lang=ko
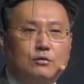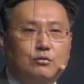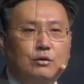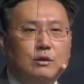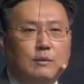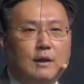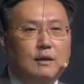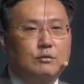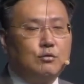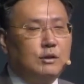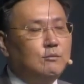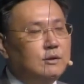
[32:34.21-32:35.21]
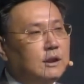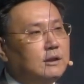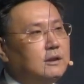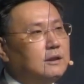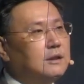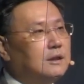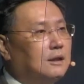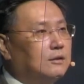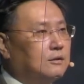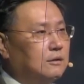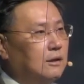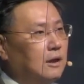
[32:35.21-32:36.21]
주님의 주님을 채찍질하던
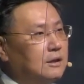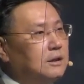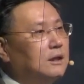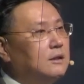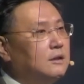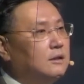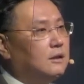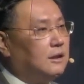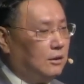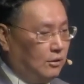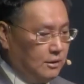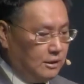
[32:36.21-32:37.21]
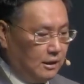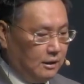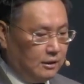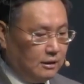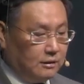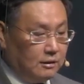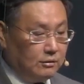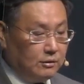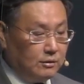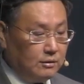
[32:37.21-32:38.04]
그 채찍이 연상이 되더라고요.